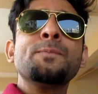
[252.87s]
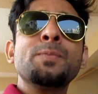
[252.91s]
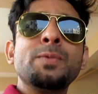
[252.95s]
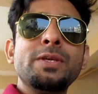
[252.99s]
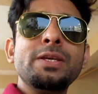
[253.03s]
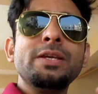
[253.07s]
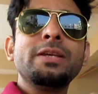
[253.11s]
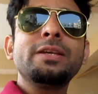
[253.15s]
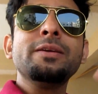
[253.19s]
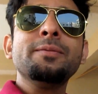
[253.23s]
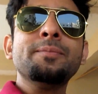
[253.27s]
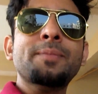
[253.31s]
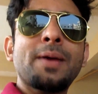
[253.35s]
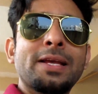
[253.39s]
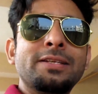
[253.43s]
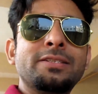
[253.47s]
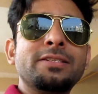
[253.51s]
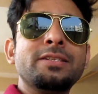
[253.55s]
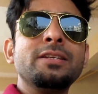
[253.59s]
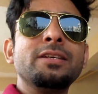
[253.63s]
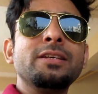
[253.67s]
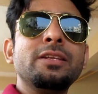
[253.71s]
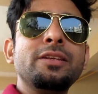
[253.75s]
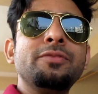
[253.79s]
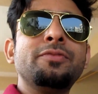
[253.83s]
ये एक
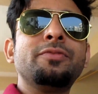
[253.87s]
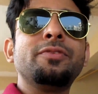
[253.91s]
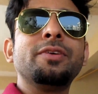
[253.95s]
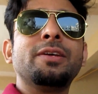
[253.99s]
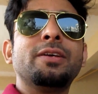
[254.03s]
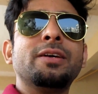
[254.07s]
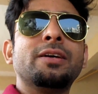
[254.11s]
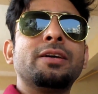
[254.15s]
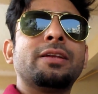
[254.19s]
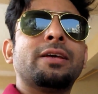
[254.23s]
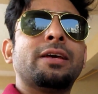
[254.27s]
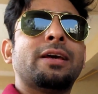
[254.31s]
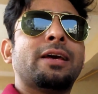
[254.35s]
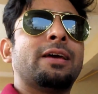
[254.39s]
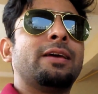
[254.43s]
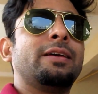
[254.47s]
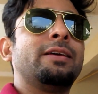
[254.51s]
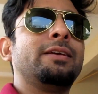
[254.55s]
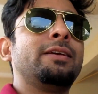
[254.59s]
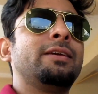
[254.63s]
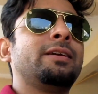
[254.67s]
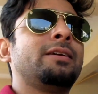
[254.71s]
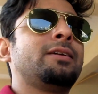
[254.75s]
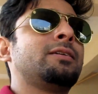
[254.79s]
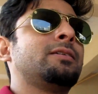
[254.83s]
इमेजिनरी फिगर है
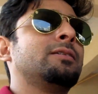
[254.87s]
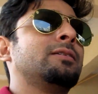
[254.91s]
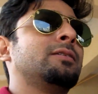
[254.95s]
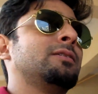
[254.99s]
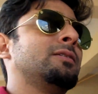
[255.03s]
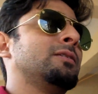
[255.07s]
एक